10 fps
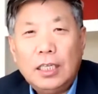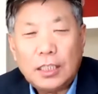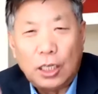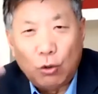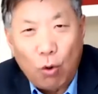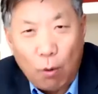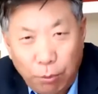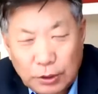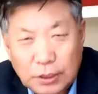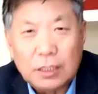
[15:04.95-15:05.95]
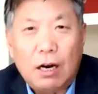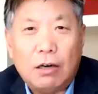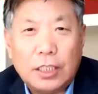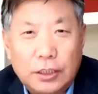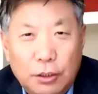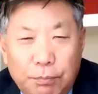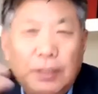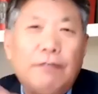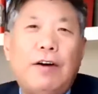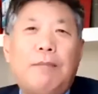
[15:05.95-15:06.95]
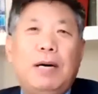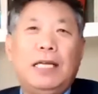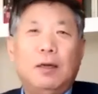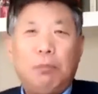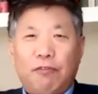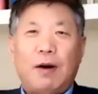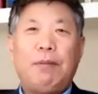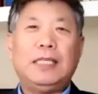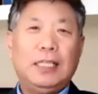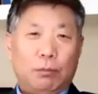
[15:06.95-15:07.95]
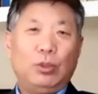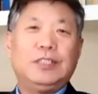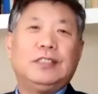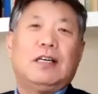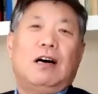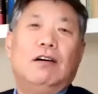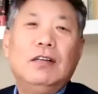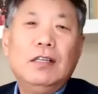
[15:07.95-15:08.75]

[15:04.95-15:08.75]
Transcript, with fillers: 他如果不思考，他就不能反叛；他不反叛，他也不会思考。